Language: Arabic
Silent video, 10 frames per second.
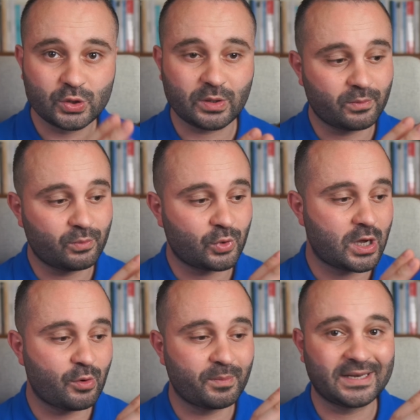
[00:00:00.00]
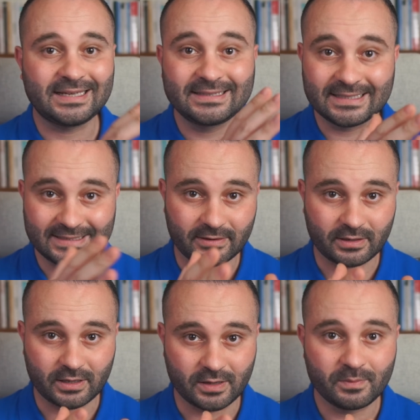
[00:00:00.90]
جزء مكون من عده
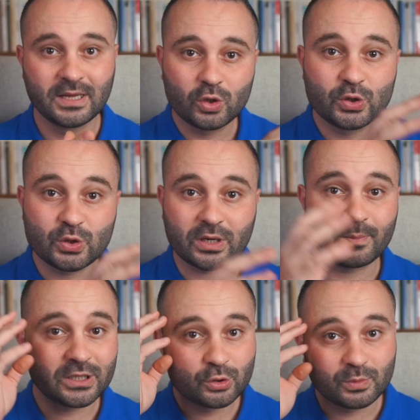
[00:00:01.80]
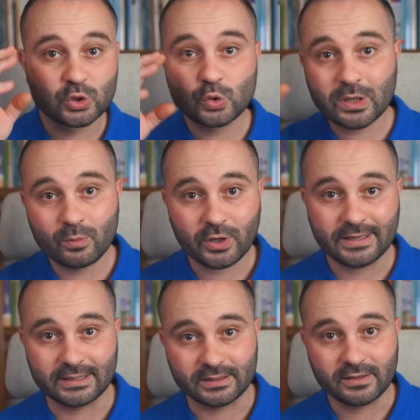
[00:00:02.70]
ارقام كل جزء ربطته بصوره
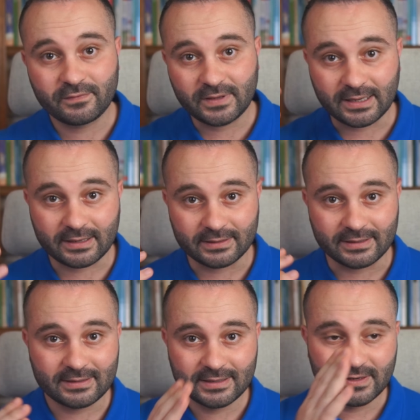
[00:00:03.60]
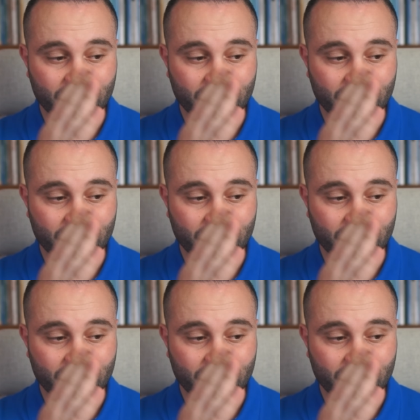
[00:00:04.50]
معينه في عقلك